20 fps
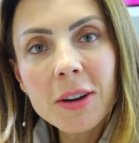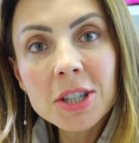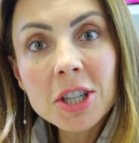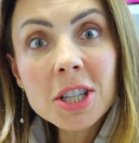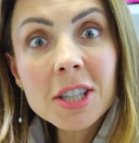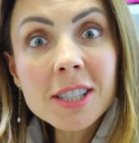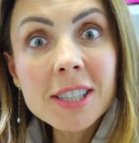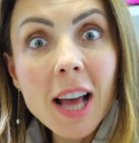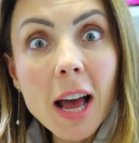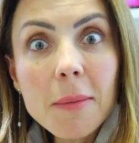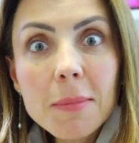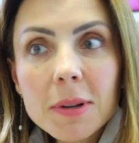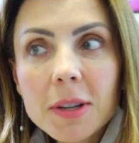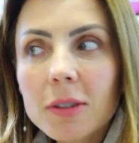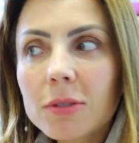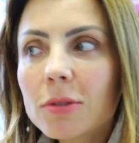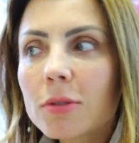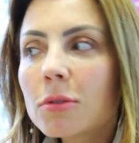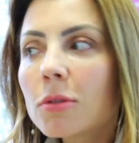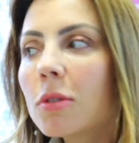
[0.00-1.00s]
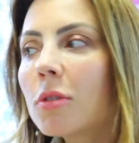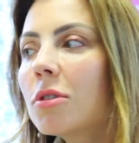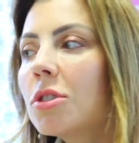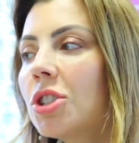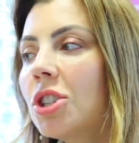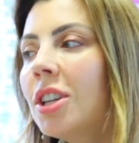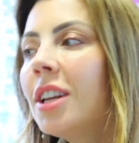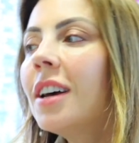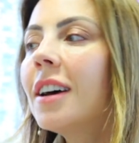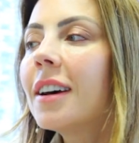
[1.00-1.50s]
A gente sabe que a
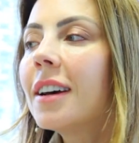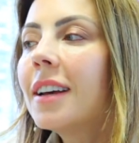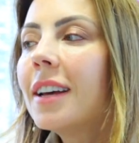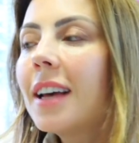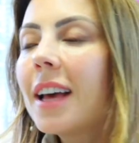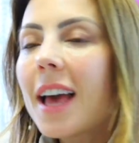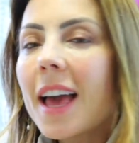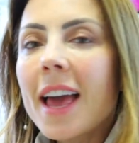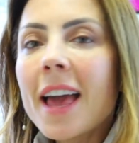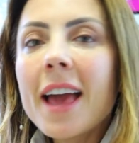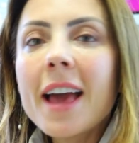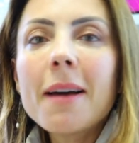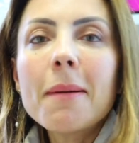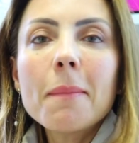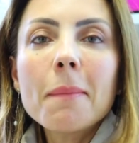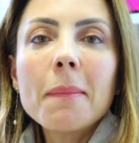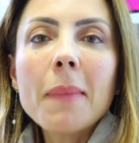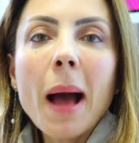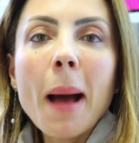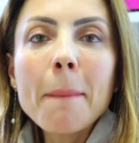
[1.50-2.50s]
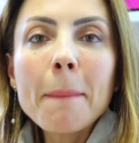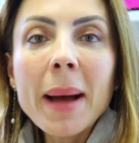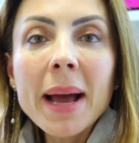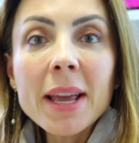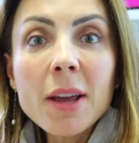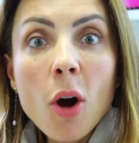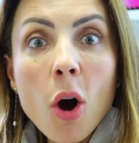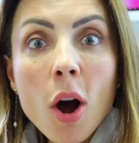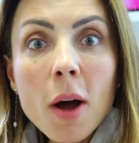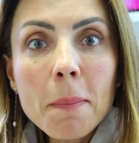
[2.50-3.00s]
odontologia é a
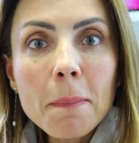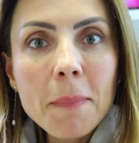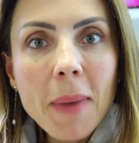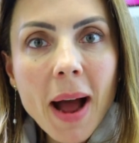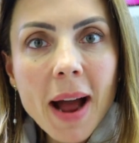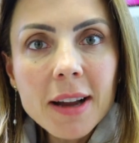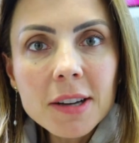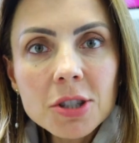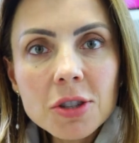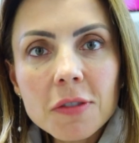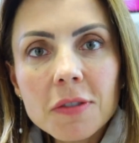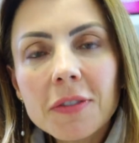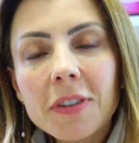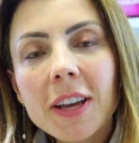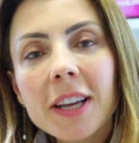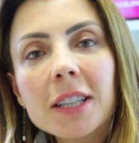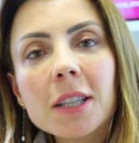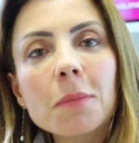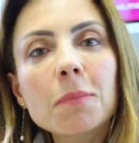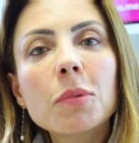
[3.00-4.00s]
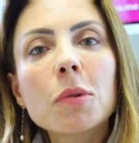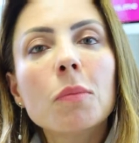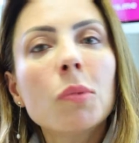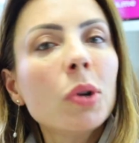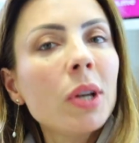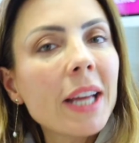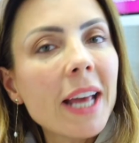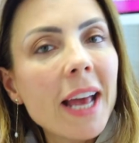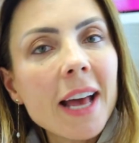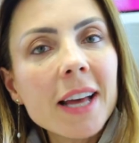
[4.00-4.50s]
maior parte feita por
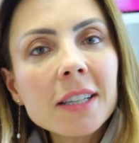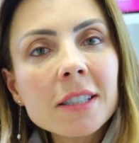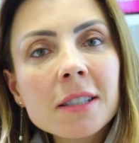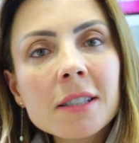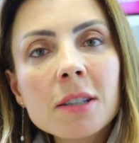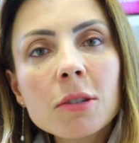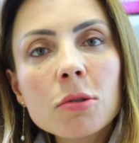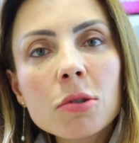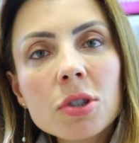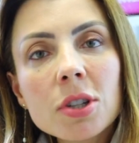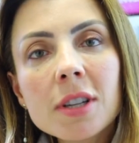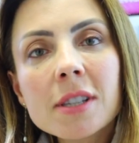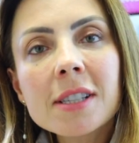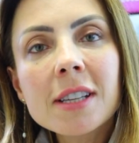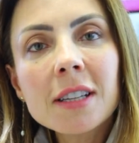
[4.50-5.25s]
mulheres cirurgias